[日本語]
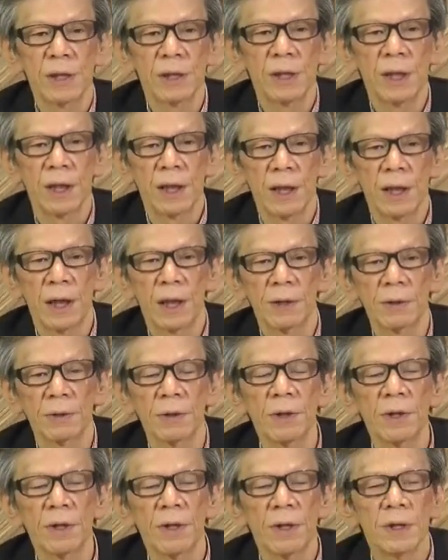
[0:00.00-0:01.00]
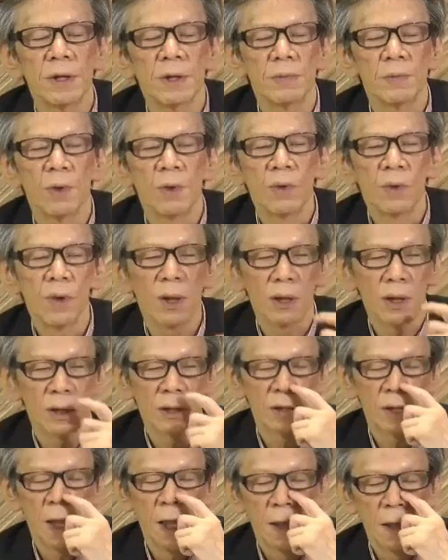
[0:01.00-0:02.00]
であるものがで
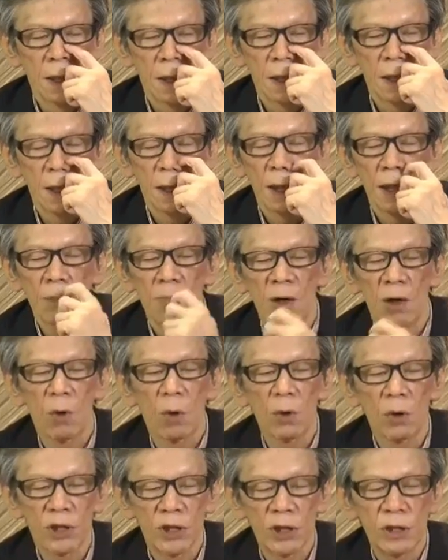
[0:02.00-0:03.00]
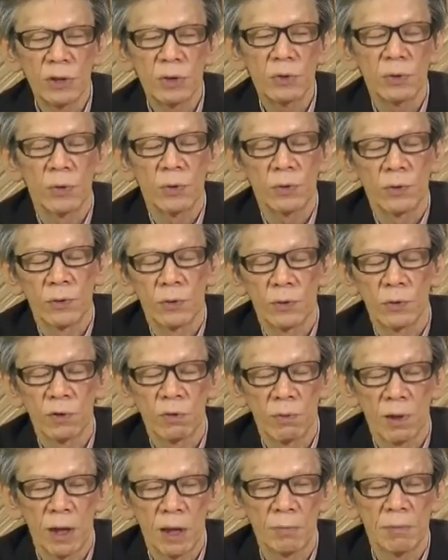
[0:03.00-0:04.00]
すねえー、まあ、古神道という言
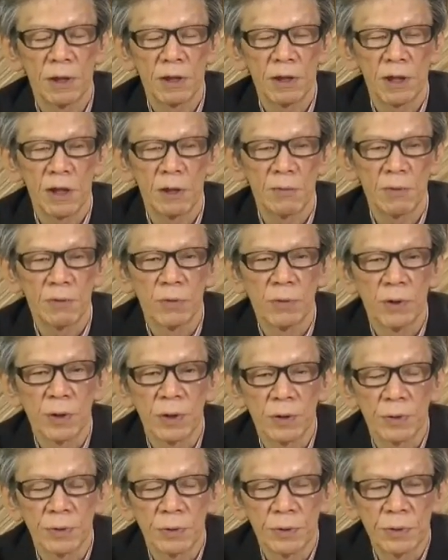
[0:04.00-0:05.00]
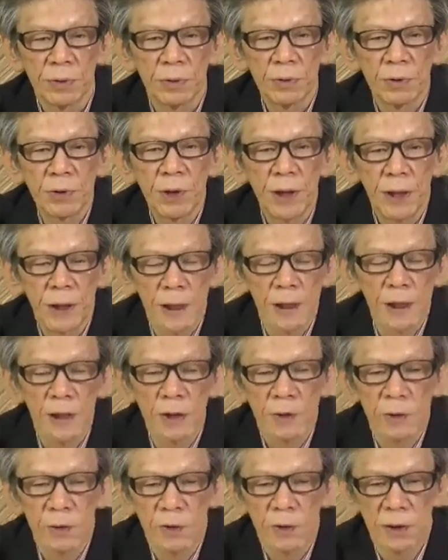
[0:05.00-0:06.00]
葉ありますけども、古い
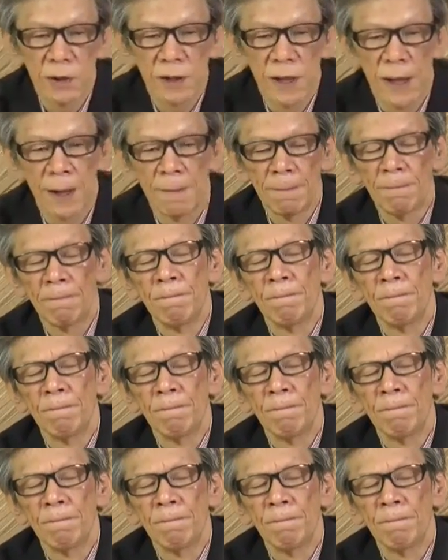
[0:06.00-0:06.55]
神道ですね。